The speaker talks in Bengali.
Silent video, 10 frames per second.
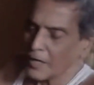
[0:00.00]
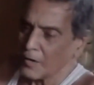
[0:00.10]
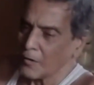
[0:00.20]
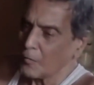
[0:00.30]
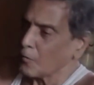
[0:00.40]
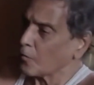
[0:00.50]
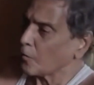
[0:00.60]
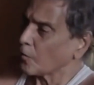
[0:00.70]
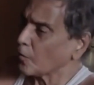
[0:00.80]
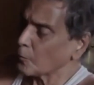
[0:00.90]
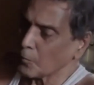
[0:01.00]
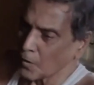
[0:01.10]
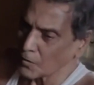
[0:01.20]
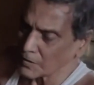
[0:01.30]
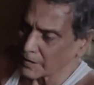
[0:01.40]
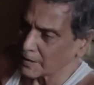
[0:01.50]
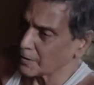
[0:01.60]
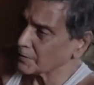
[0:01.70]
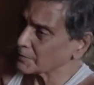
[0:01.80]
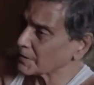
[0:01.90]
দাদানকে প্রণাম করতে এসছে
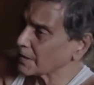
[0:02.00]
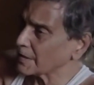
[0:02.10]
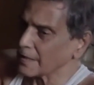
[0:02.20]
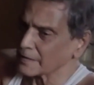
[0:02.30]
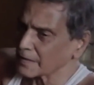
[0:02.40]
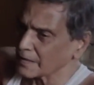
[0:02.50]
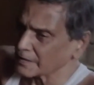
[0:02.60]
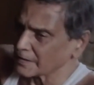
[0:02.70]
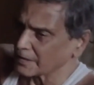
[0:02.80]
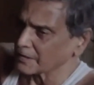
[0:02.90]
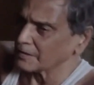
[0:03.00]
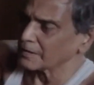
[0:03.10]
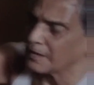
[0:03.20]
বছরের প্রথম দিন দাদান একটু অসুস্থ